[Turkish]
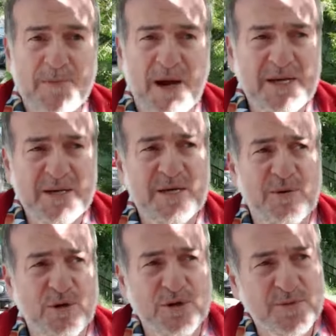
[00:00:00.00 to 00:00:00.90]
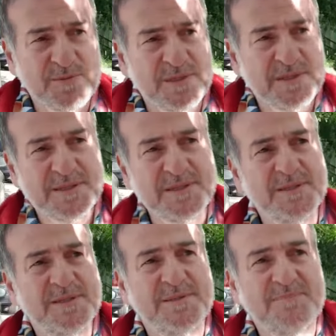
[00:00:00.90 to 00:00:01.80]
Ali Eyüboğlu e,
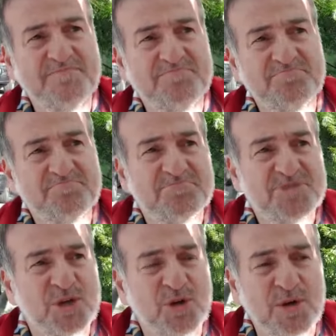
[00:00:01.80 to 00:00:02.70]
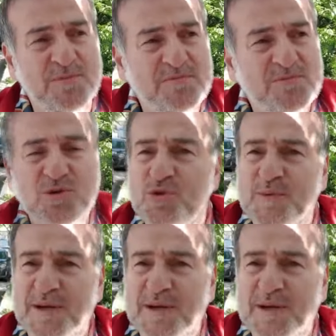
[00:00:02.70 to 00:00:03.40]
sanıyorum YouTube